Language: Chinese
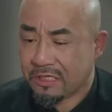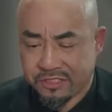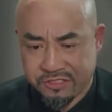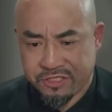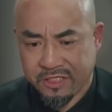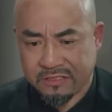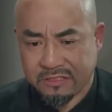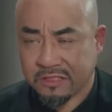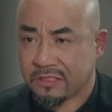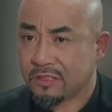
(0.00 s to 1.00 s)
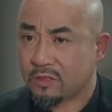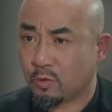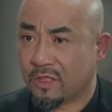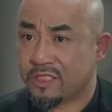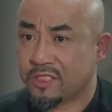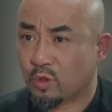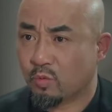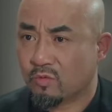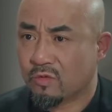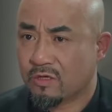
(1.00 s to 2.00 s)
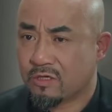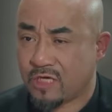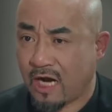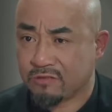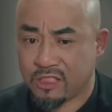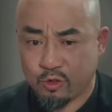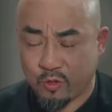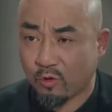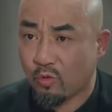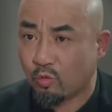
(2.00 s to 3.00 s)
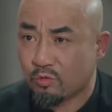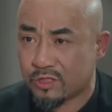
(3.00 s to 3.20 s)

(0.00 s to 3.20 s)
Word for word: 只因主人失踪，长期群龙无